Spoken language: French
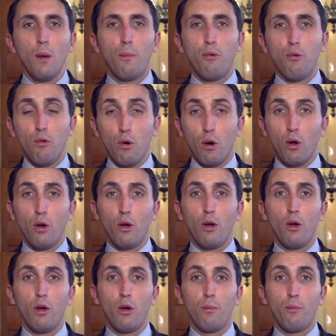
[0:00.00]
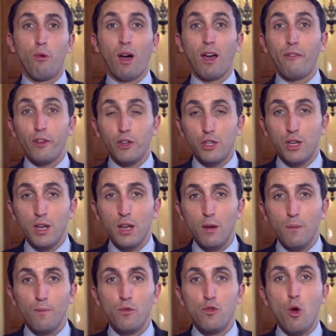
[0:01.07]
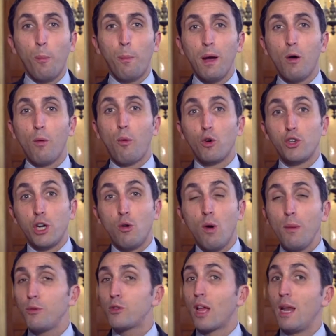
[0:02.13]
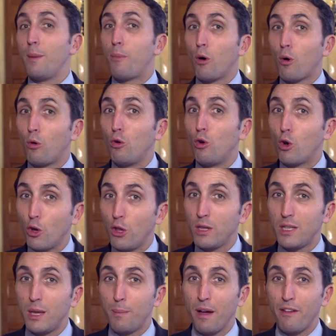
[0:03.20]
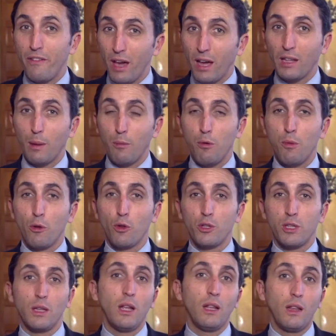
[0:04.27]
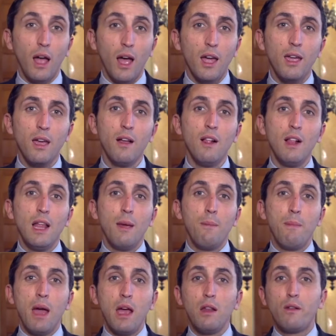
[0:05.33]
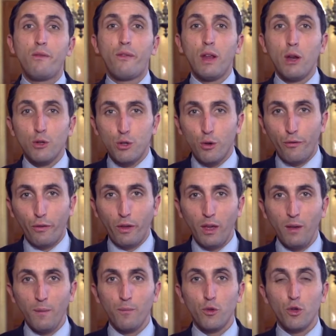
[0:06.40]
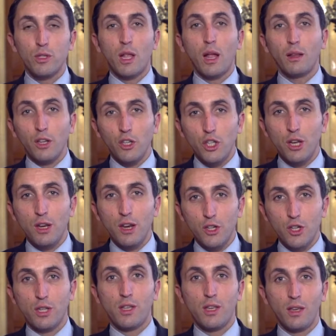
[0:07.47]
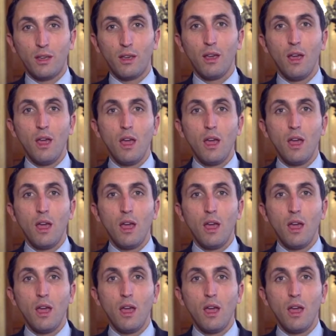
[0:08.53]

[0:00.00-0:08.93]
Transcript: pour, euh, pour réfléchir, non pas au projet de loi, puisqu'à l'époque on ne le connaissait pas véritablement dans ses détails, mais à une philosophie de stratégie énergétique